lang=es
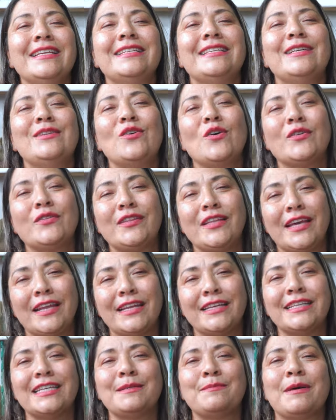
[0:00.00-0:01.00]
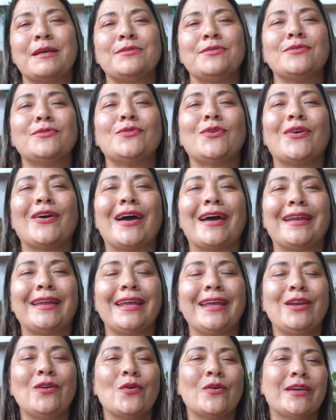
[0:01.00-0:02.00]
Si no tienes espacio en tu hogar
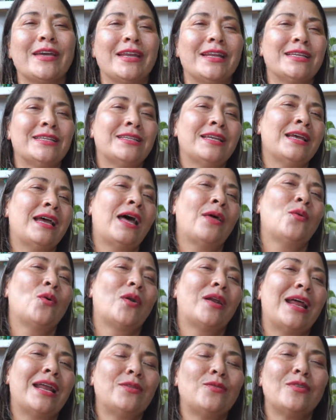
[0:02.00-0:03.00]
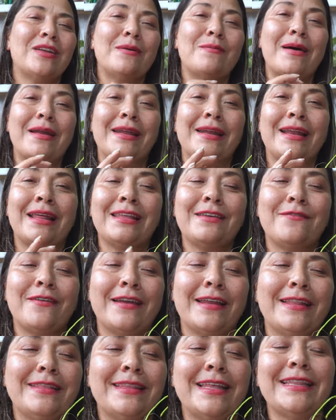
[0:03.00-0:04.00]
y lo quieres adornar de una manera
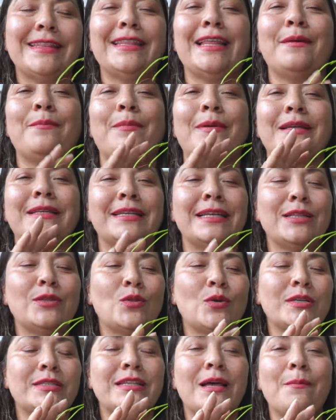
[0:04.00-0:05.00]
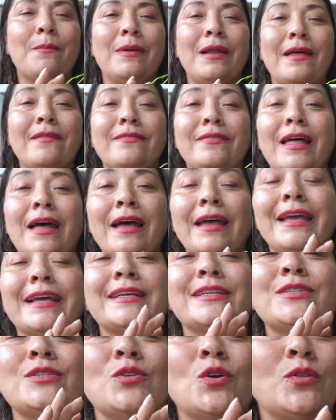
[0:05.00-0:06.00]
diferente, te presento esta planta
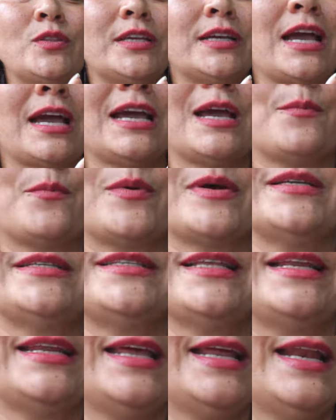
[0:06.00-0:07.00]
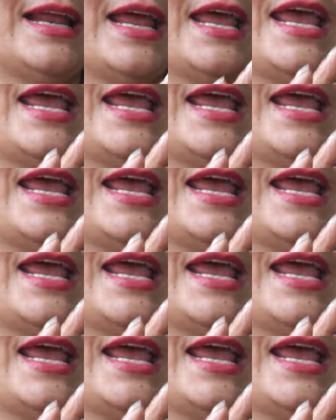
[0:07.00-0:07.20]
exótica que puedes tener